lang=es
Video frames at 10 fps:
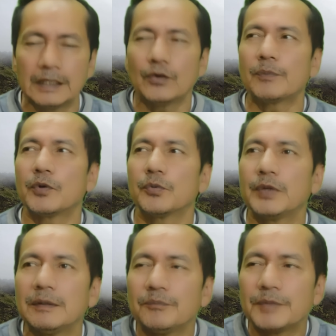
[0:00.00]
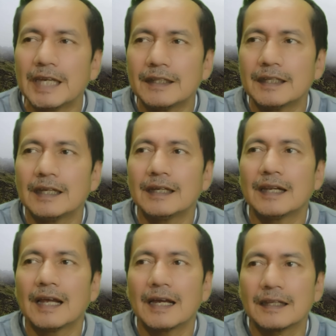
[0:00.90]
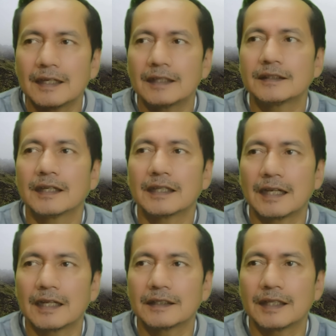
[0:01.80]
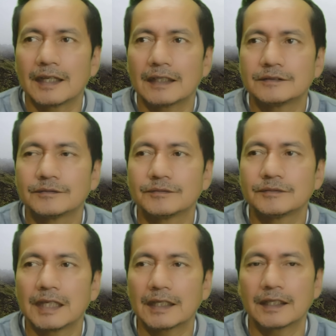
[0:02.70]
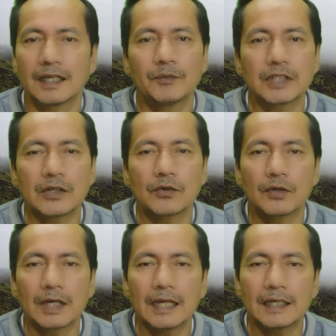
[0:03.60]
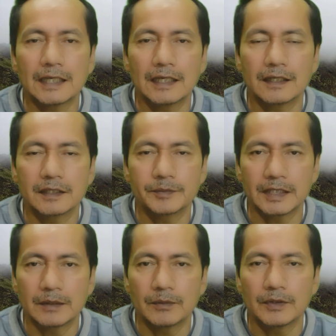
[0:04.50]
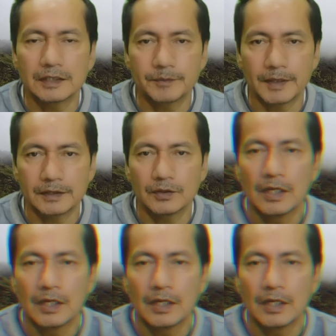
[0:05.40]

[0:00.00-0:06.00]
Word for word: ahora por fin viene la llanta delantera, la que tenemos que colocar en el respectivo espacio.